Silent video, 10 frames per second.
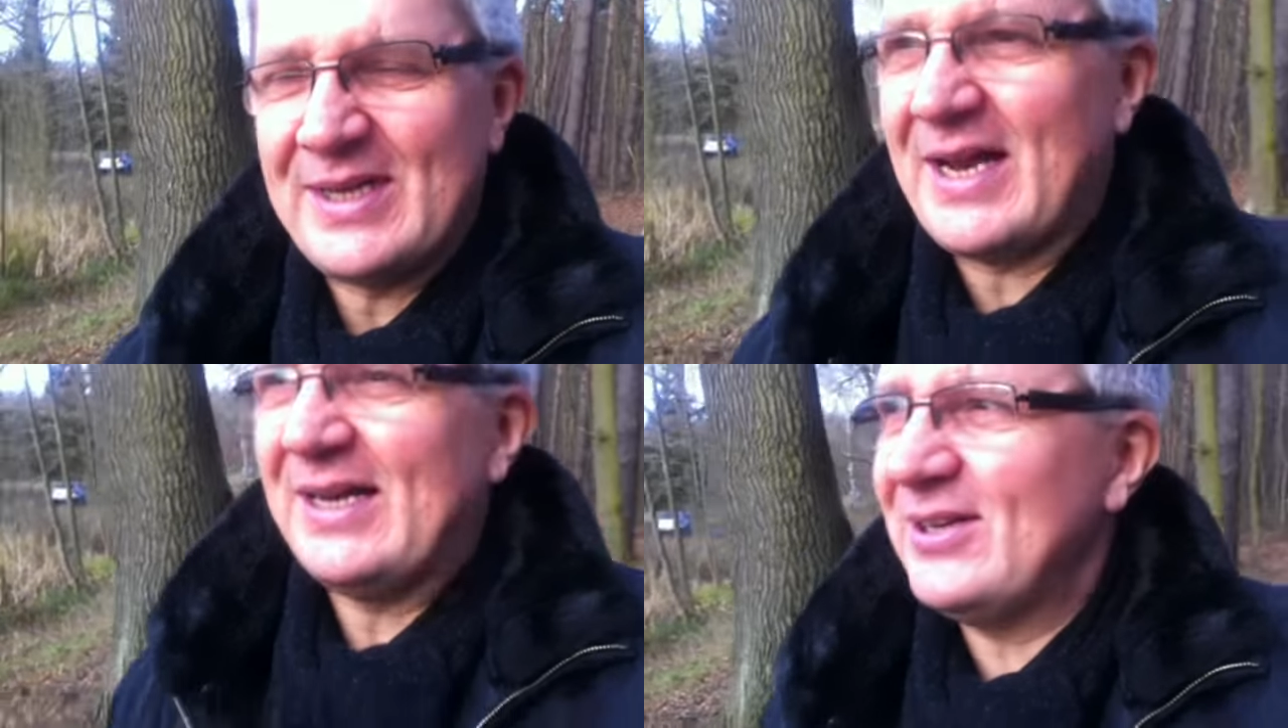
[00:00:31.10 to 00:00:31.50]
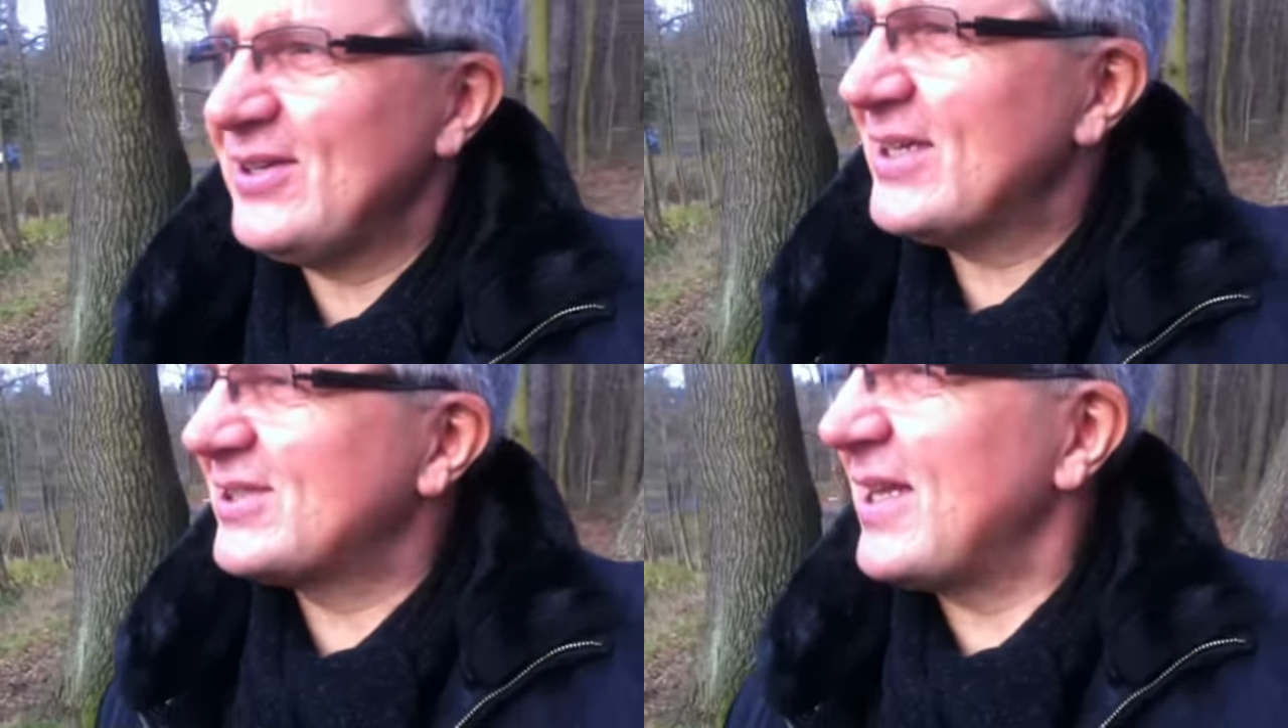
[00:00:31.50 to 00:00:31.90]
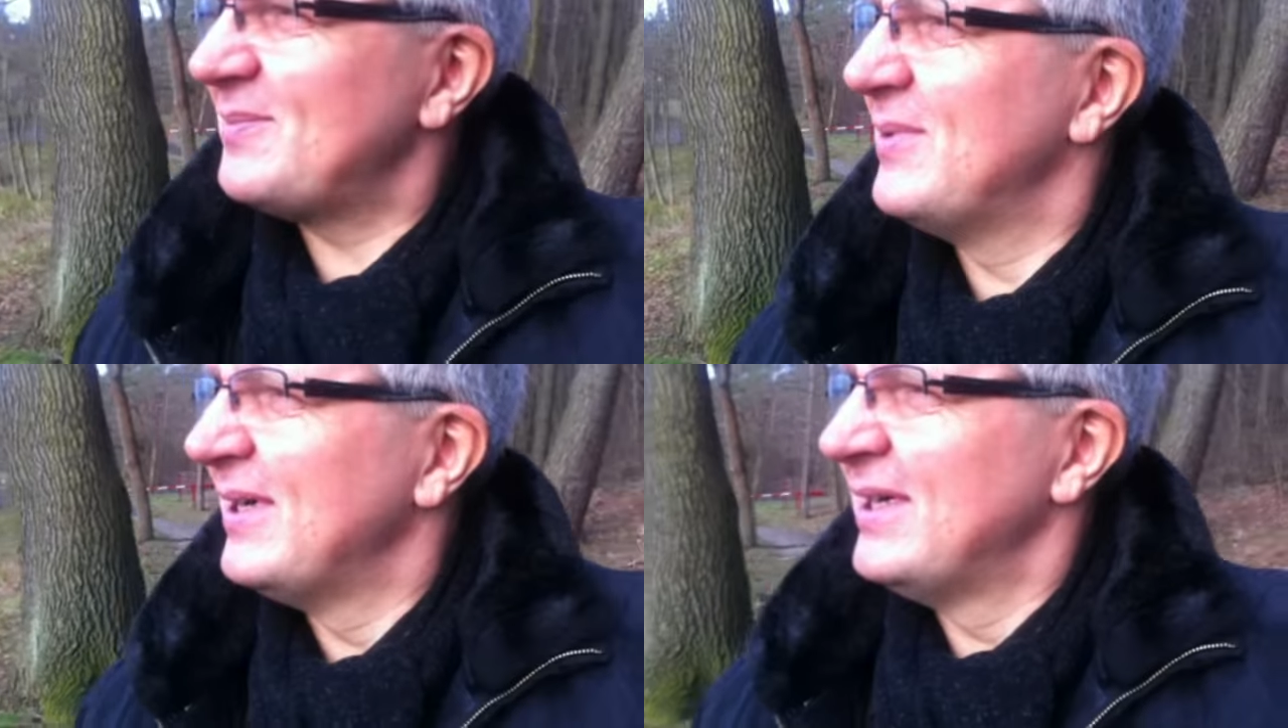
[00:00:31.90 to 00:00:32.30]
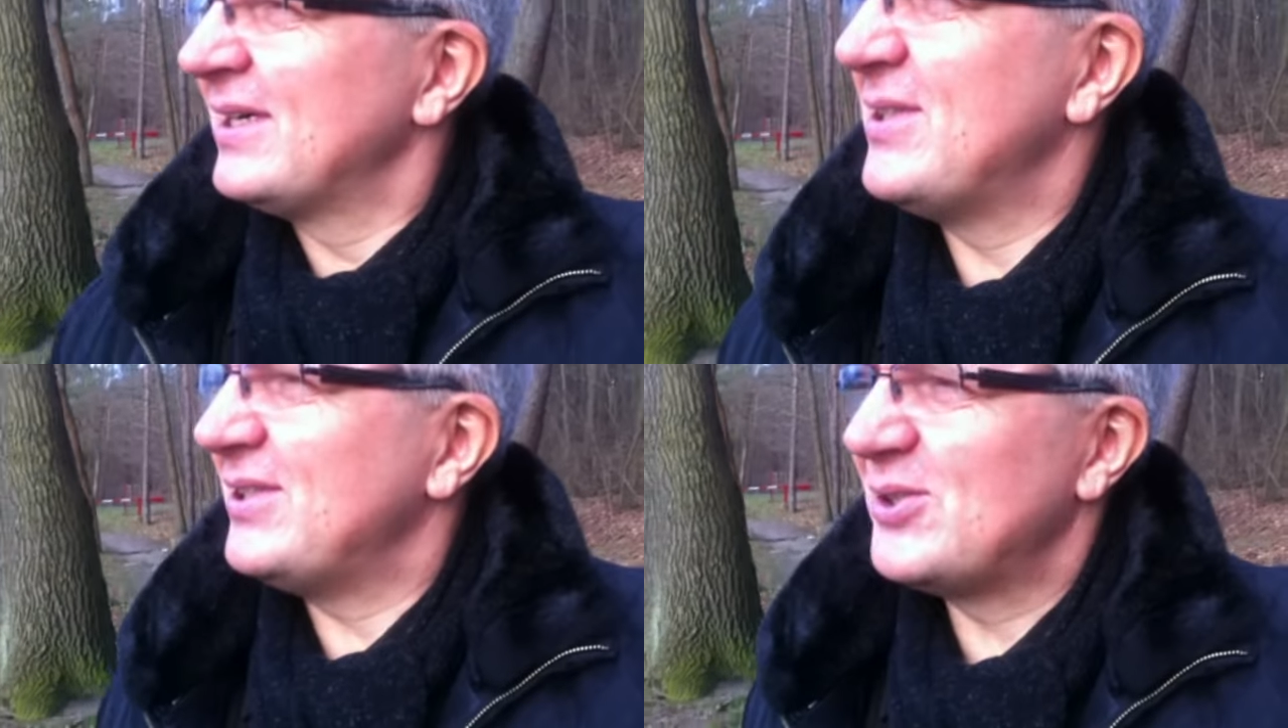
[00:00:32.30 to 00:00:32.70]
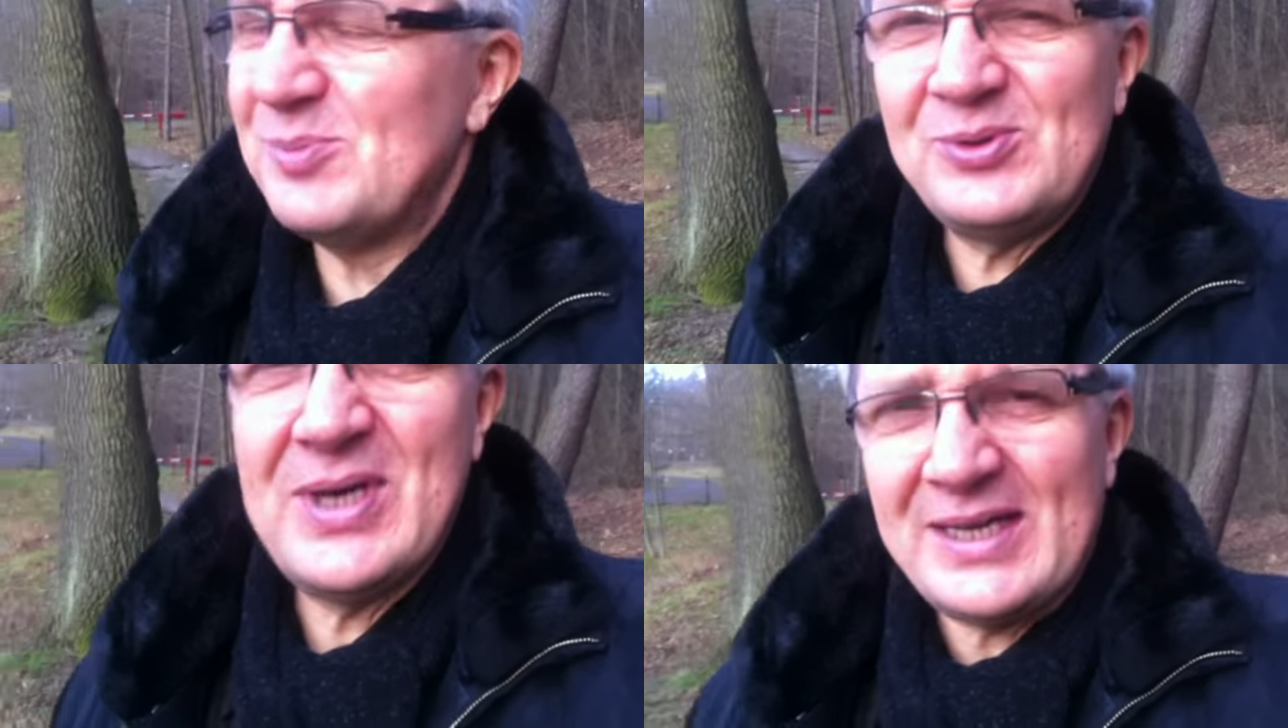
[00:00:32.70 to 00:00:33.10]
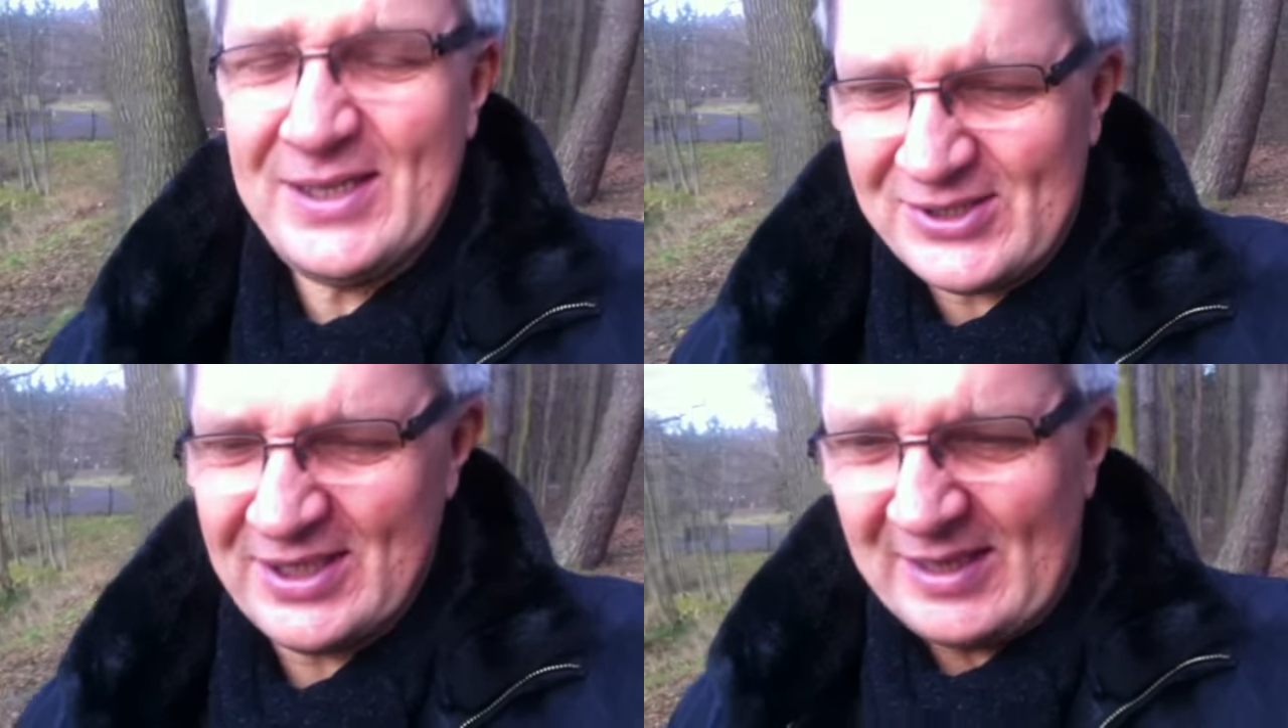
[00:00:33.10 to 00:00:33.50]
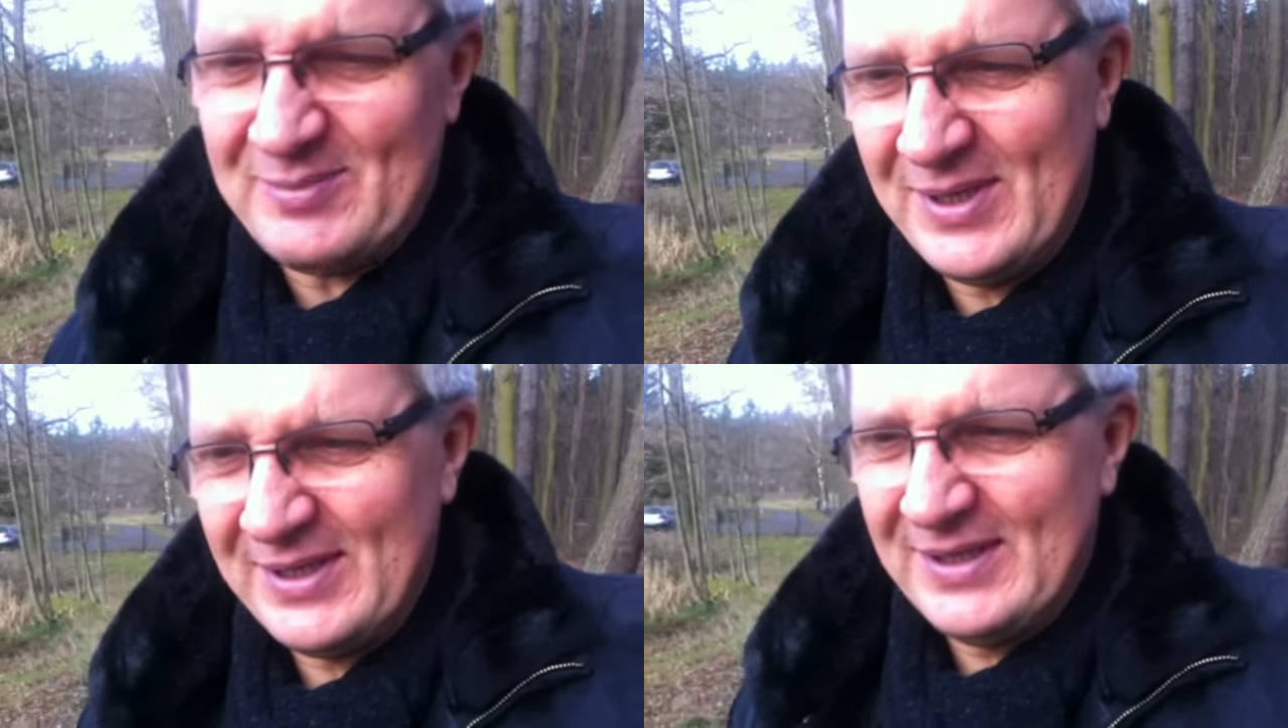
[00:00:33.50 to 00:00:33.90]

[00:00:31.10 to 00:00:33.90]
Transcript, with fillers: generalnie. No jeszcze tam gdzieś dmucha, jeszcze tam